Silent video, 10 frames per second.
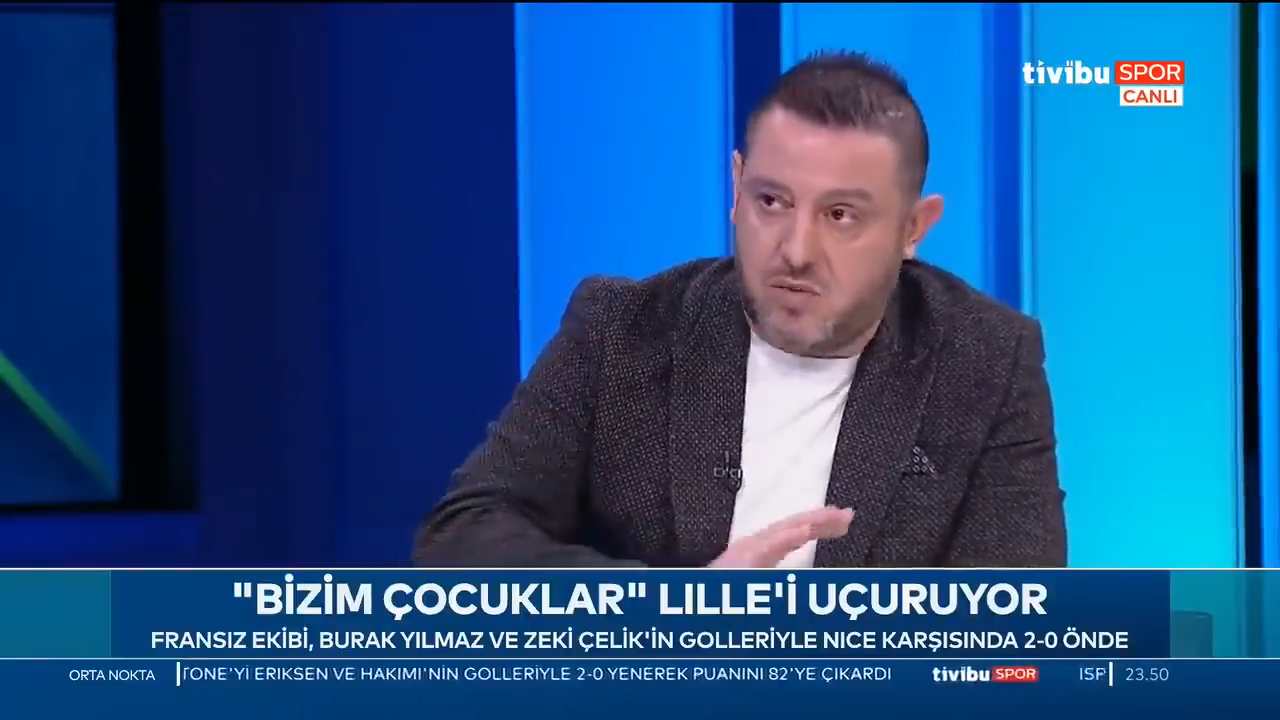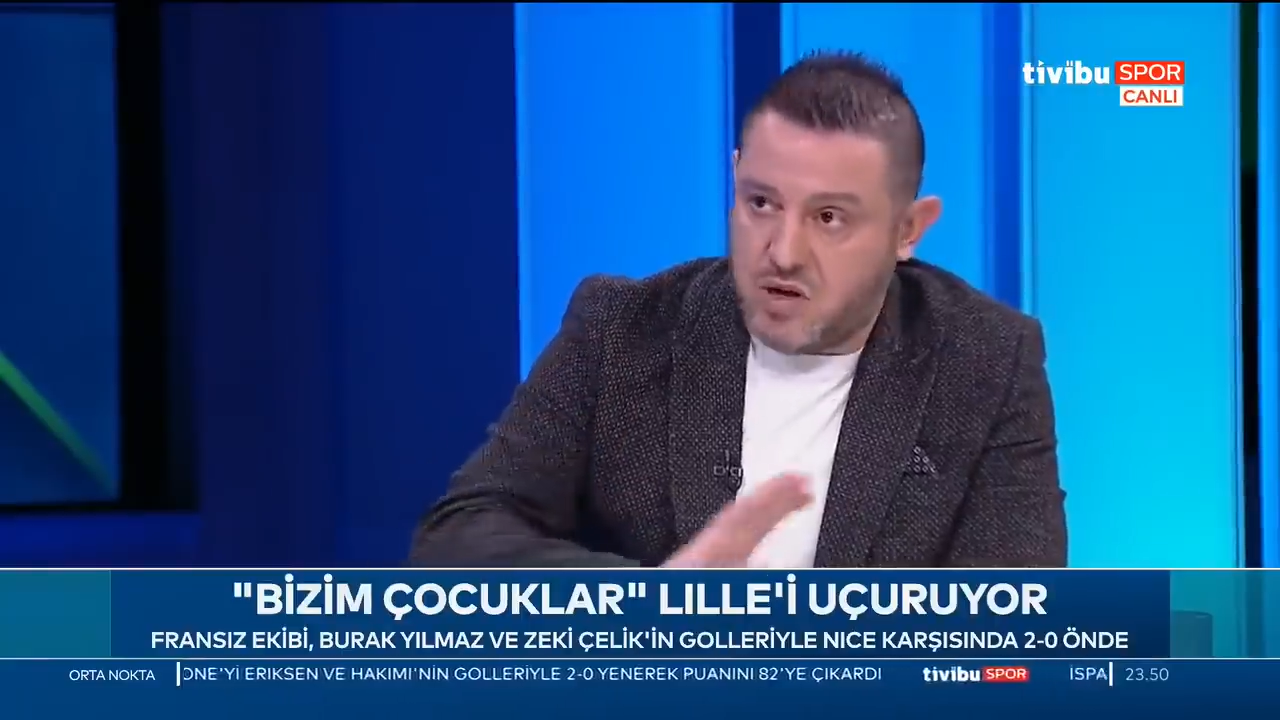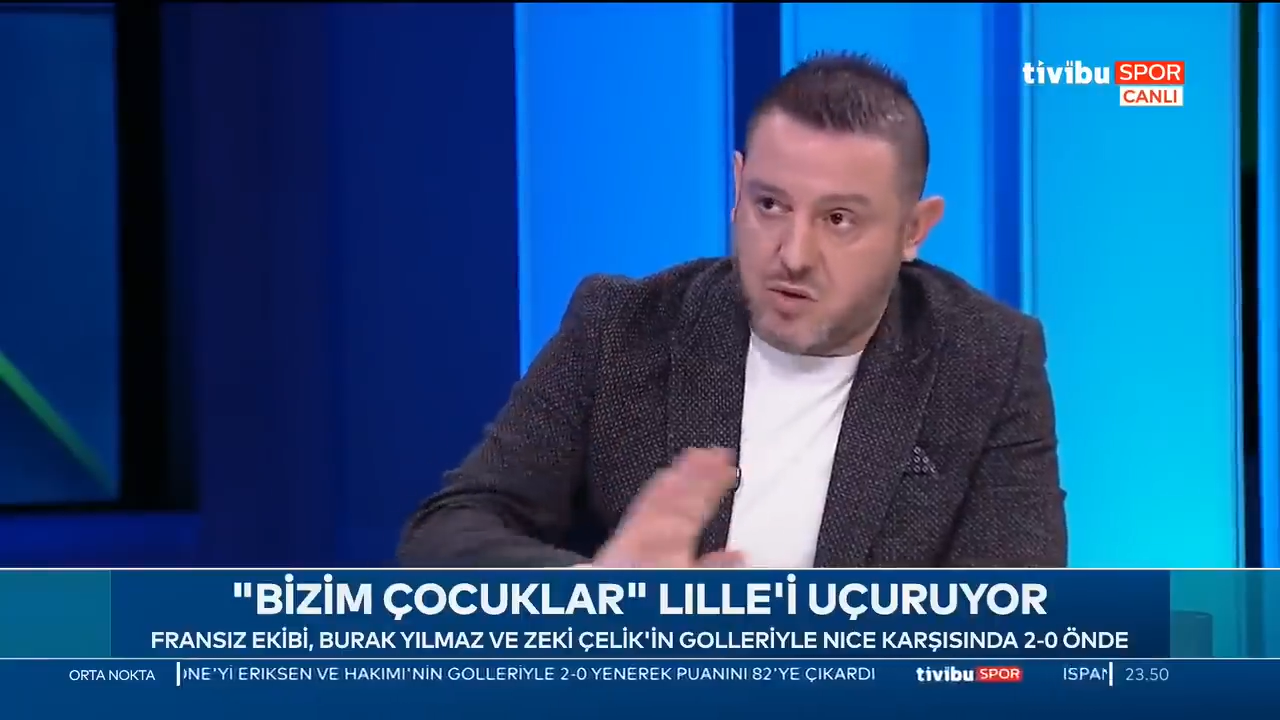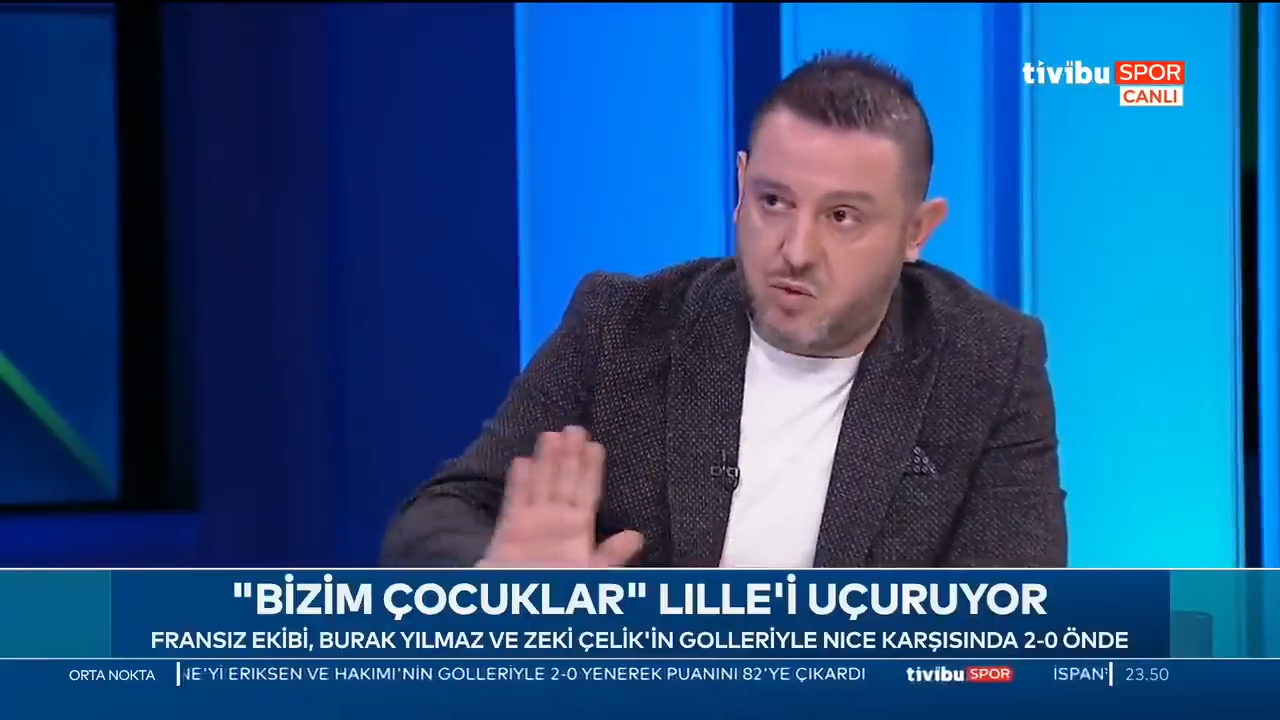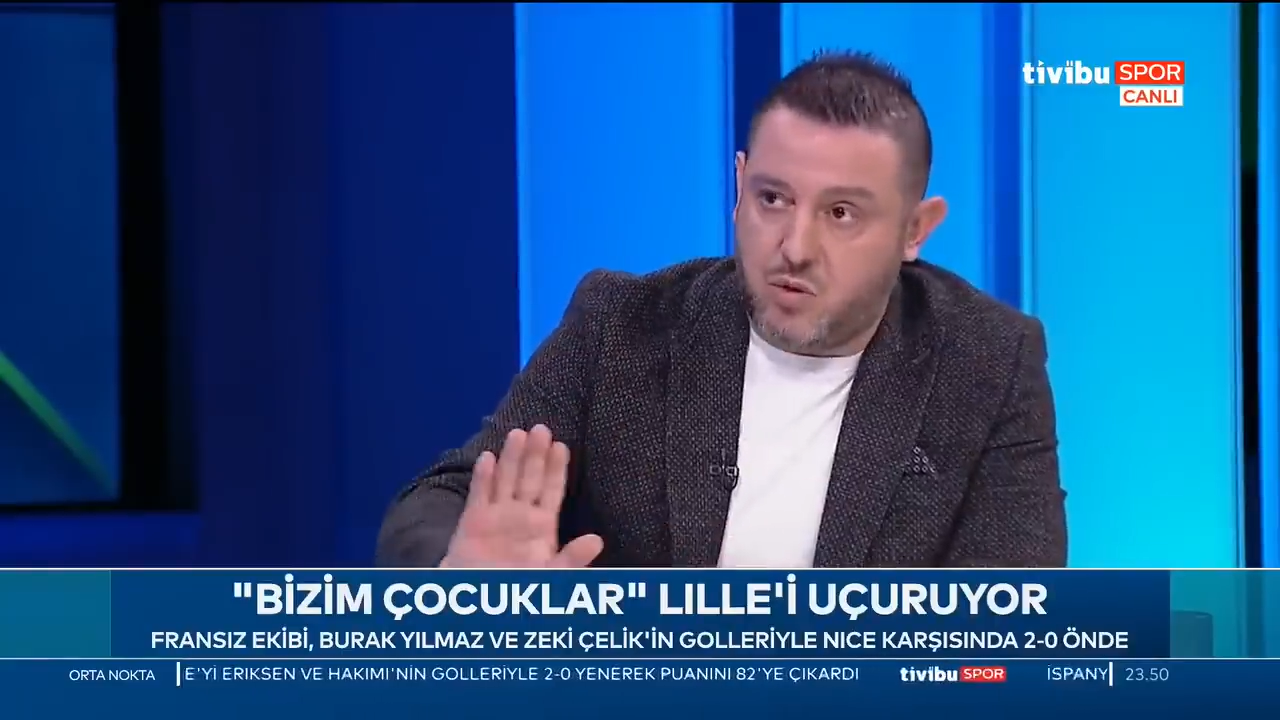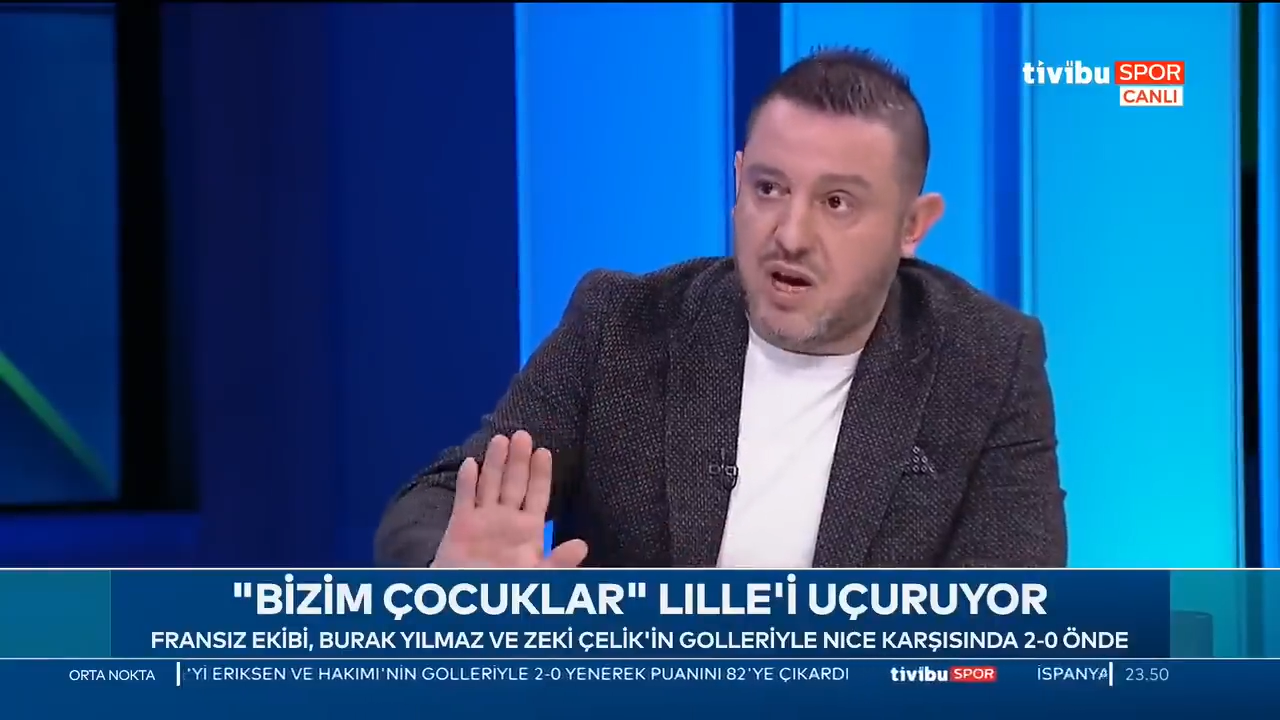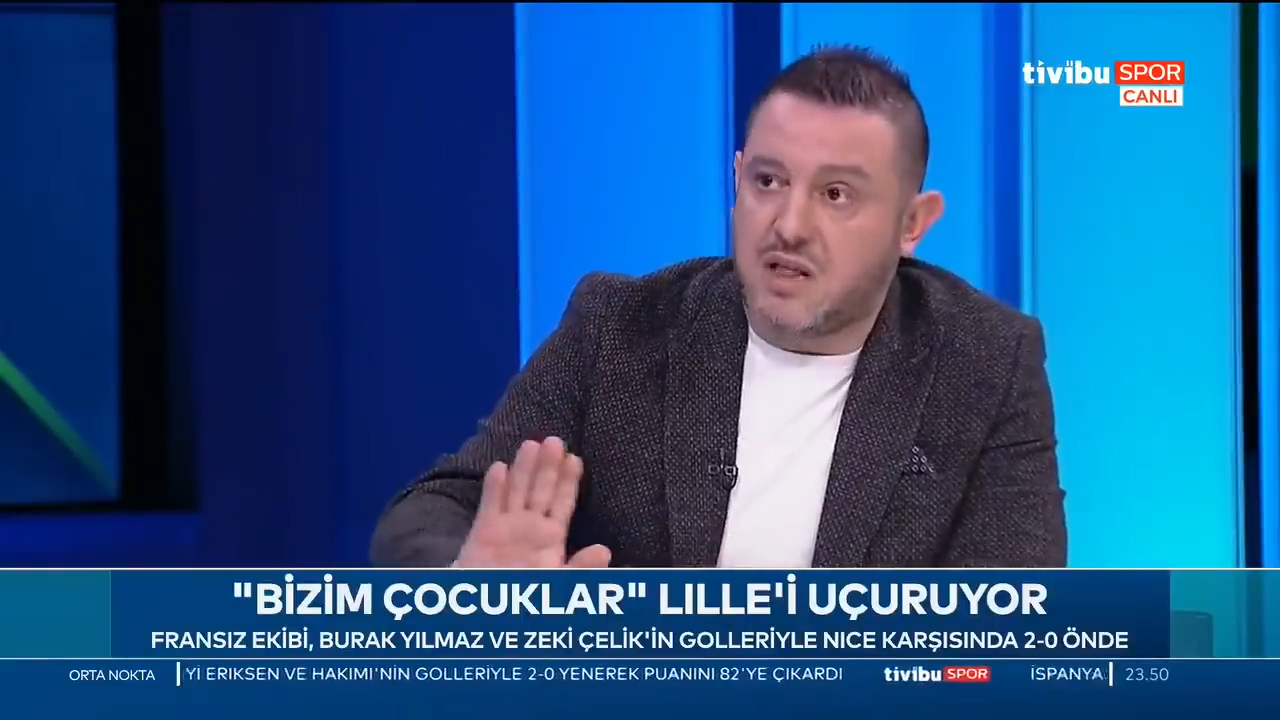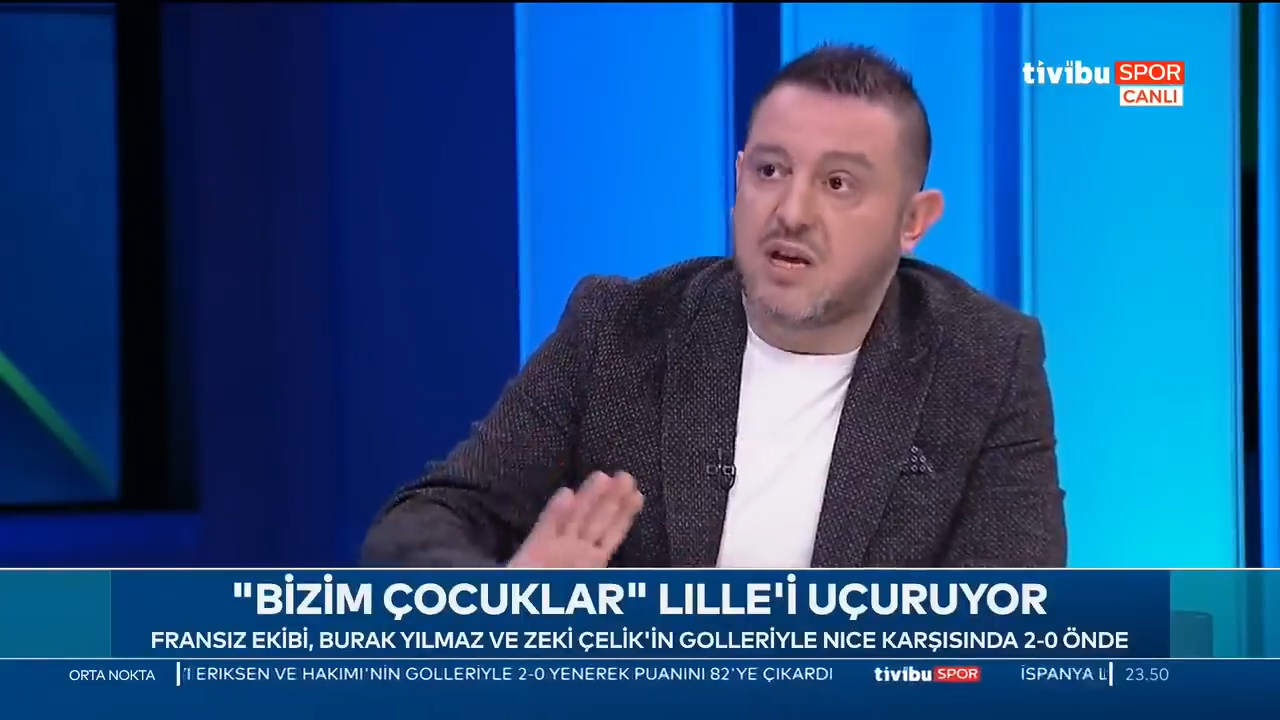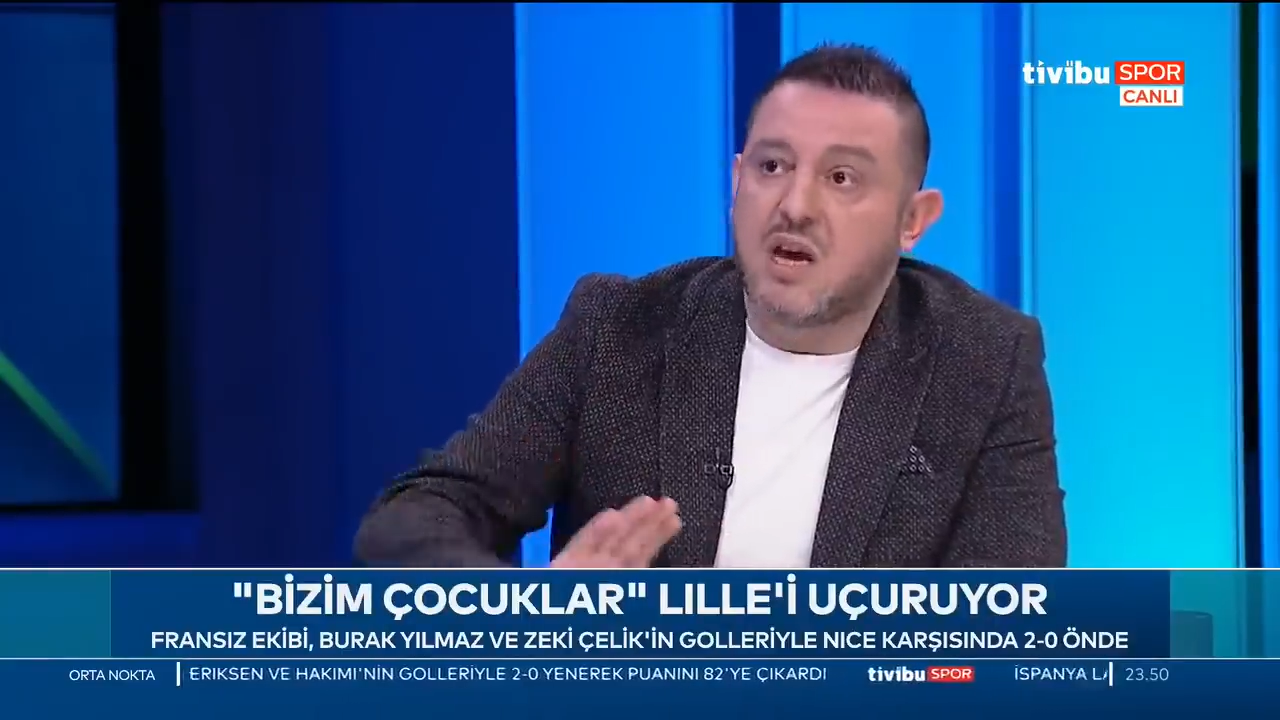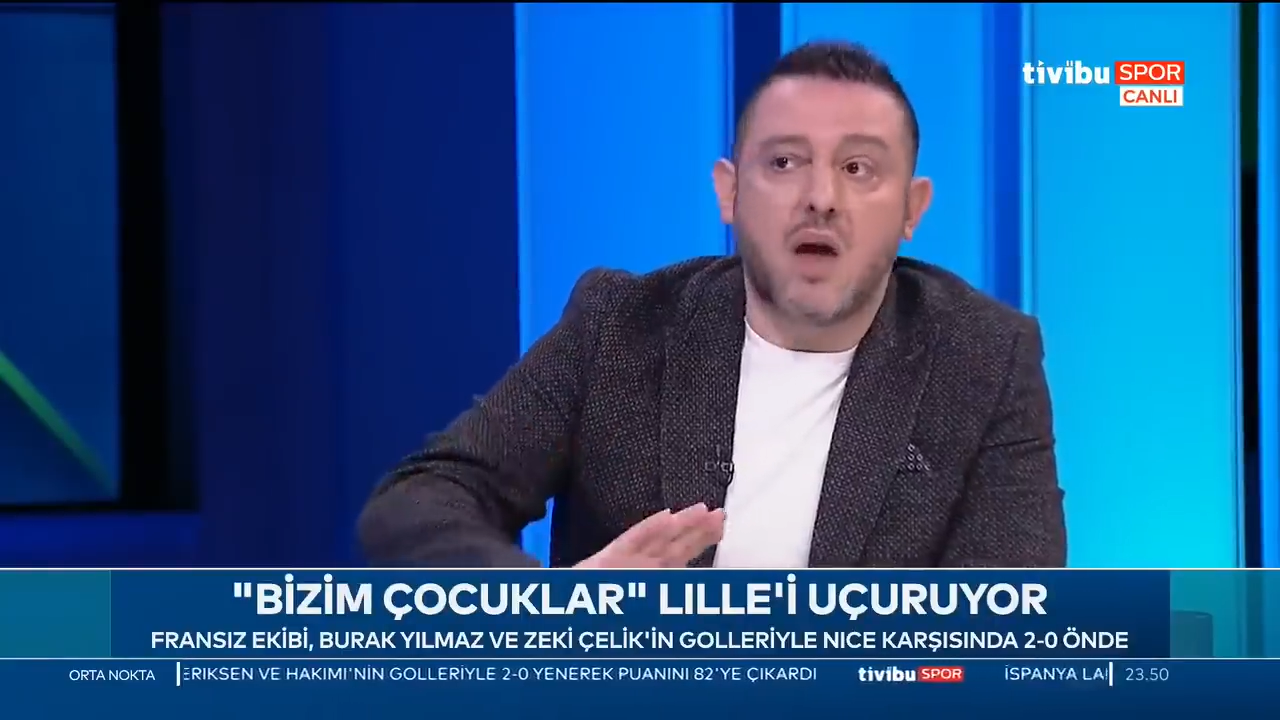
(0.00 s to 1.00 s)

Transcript: Bak dünyadaki